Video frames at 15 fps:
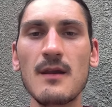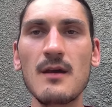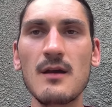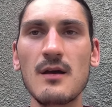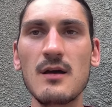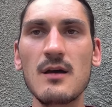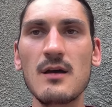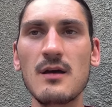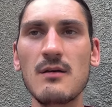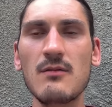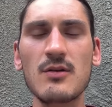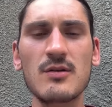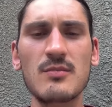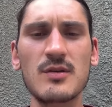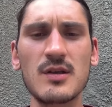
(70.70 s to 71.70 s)
Э,
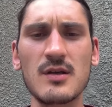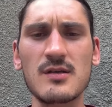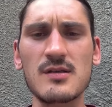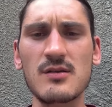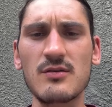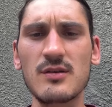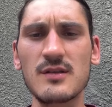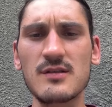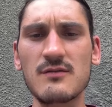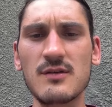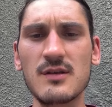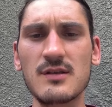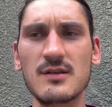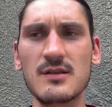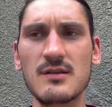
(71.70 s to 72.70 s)
вроде бы так село
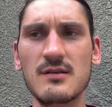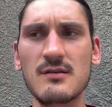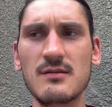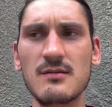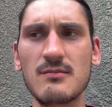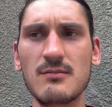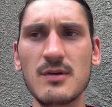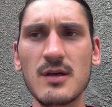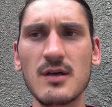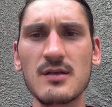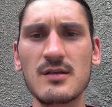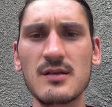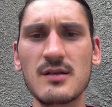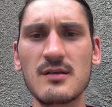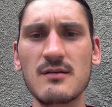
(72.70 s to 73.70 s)
называется.
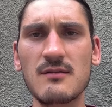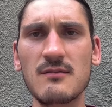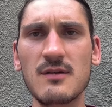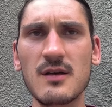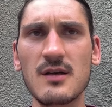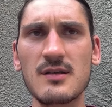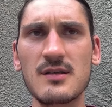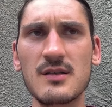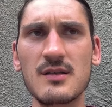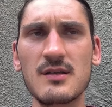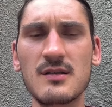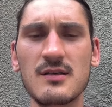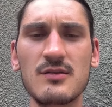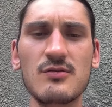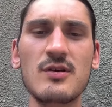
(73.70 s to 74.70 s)
Маратик,
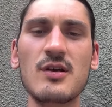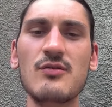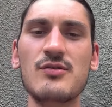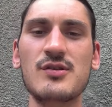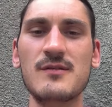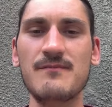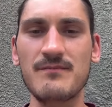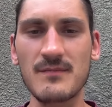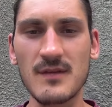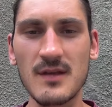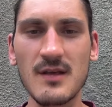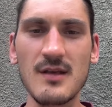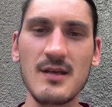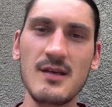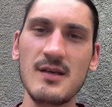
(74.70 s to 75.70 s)
Маратик. Ну, короче,
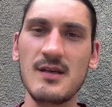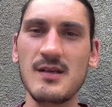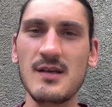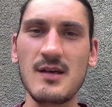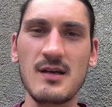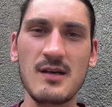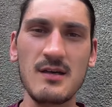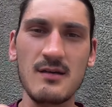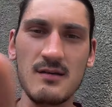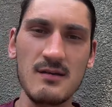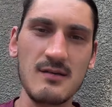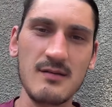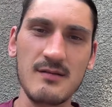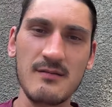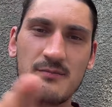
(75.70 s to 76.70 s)
э, я
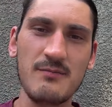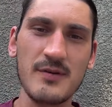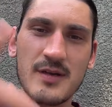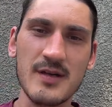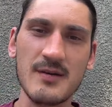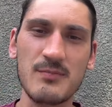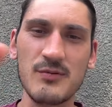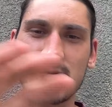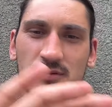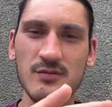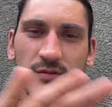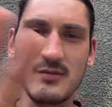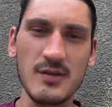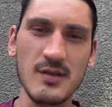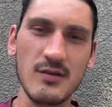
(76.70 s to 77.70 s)
прикреплю
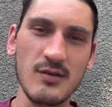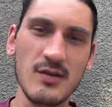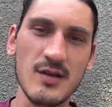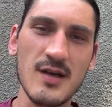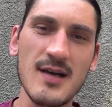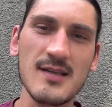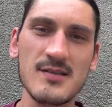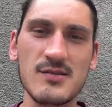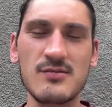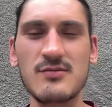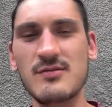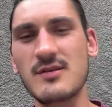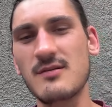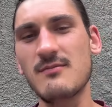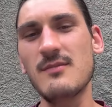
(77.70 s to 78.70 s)
тут
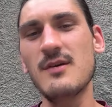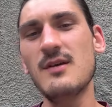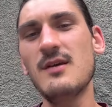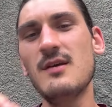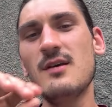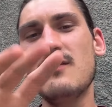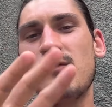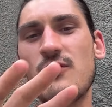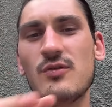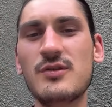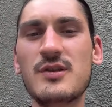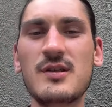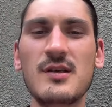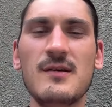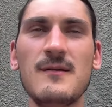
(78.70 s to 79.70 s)
геолокацию, там,
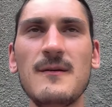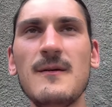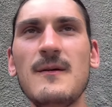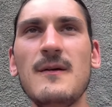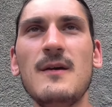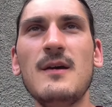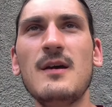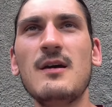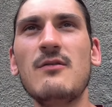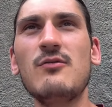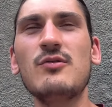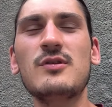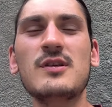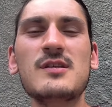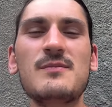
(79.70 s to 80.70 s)
фотки.
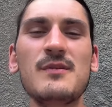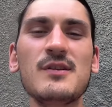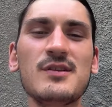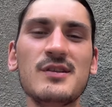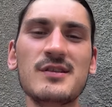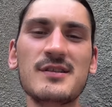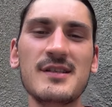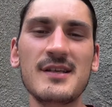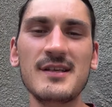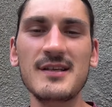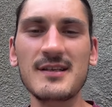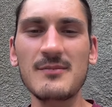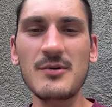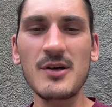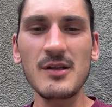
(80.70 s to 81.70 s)
Вот, расположился я на
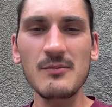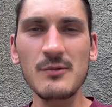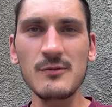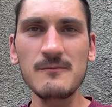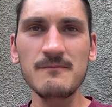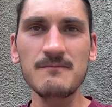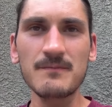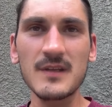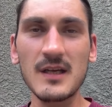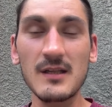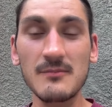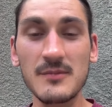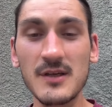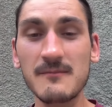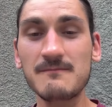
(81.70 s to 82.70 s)
этом холму,
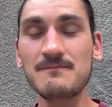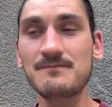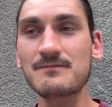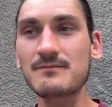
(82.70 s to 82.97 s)
холме